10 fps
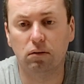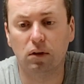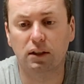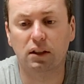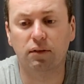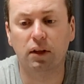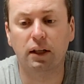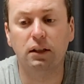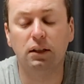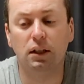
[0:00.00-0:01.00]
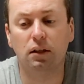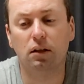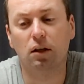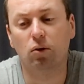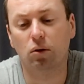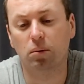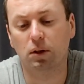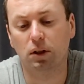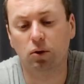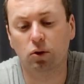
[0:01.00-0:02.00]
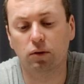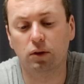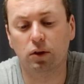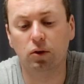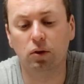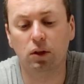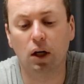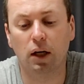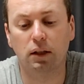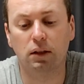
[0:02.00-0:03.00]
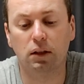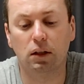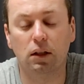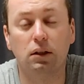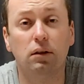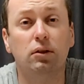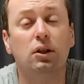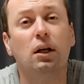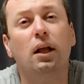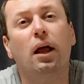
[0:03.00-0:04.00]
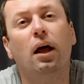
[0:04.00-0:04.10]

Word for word: основная идея, которая была заложена в эту книгу, это как раз-таки эта девочка,